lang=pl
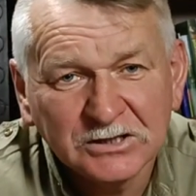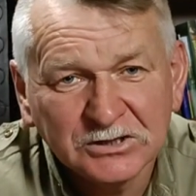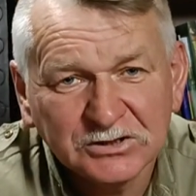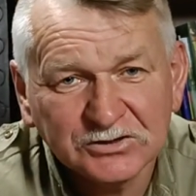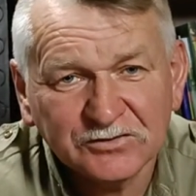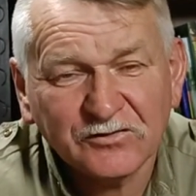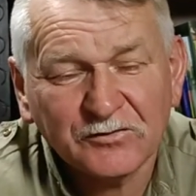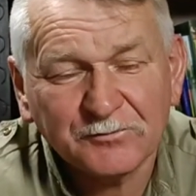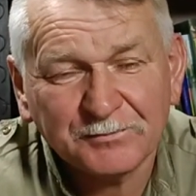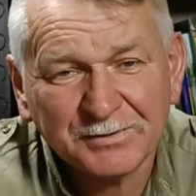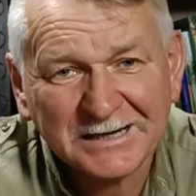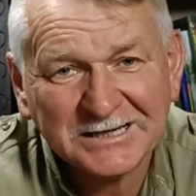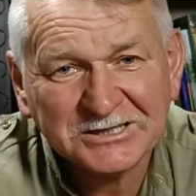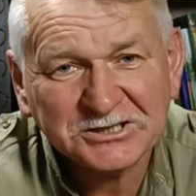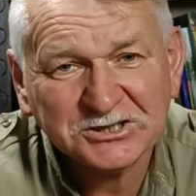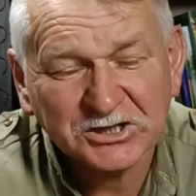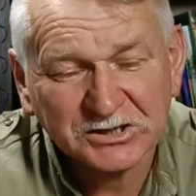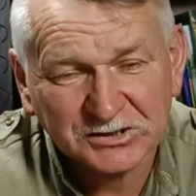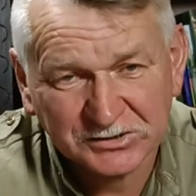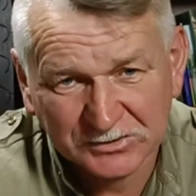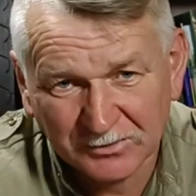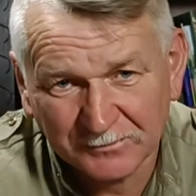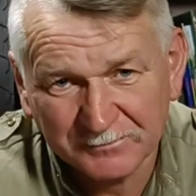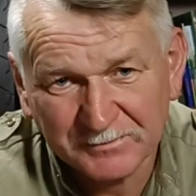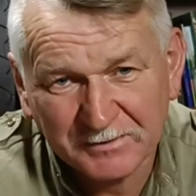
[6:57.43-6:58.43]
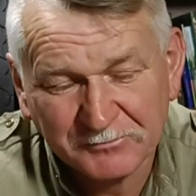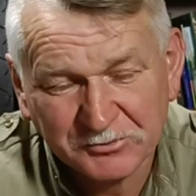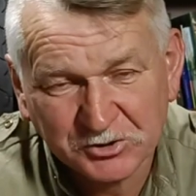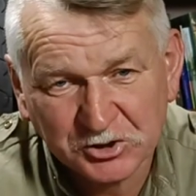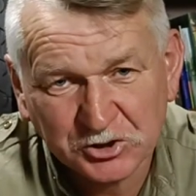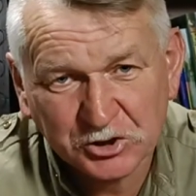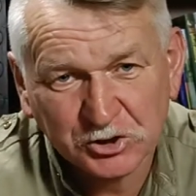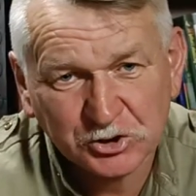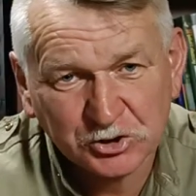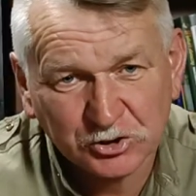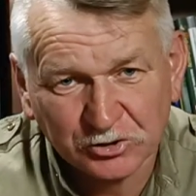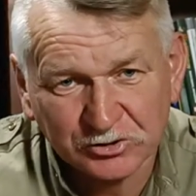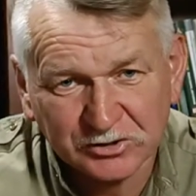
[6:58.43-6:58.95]
że wyobraźcie sobie,
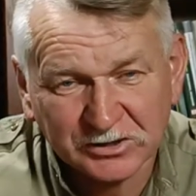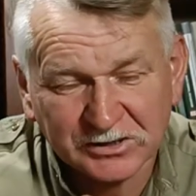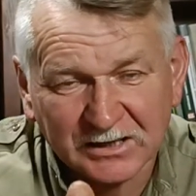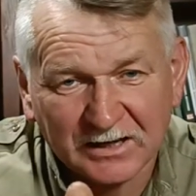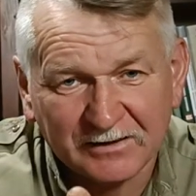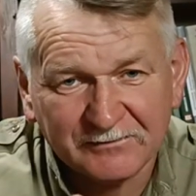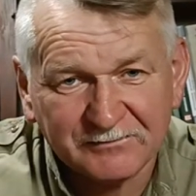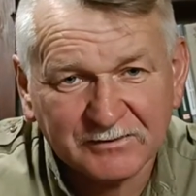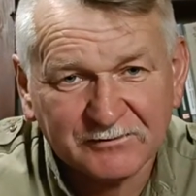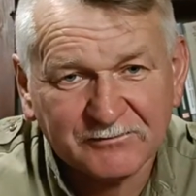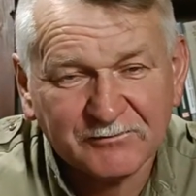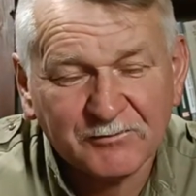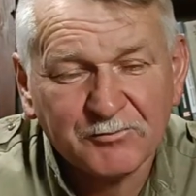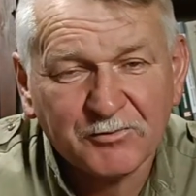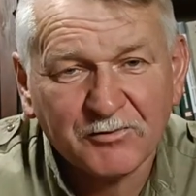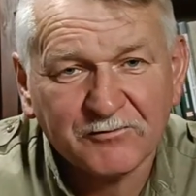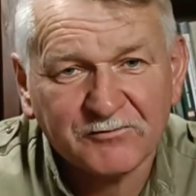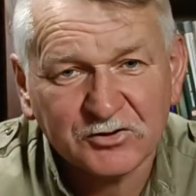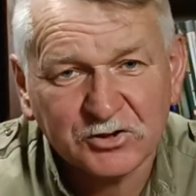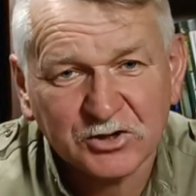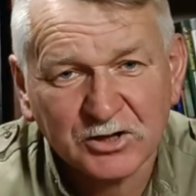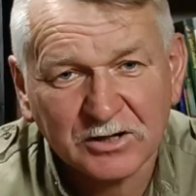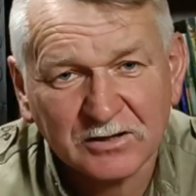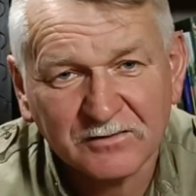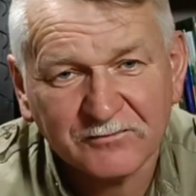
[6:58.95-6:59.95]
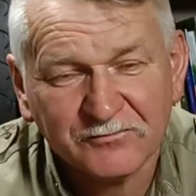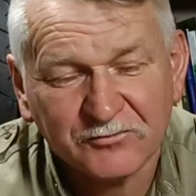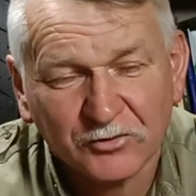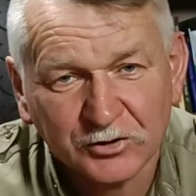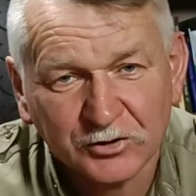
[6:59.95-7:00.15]
przecież oni nawet wypowiedzieli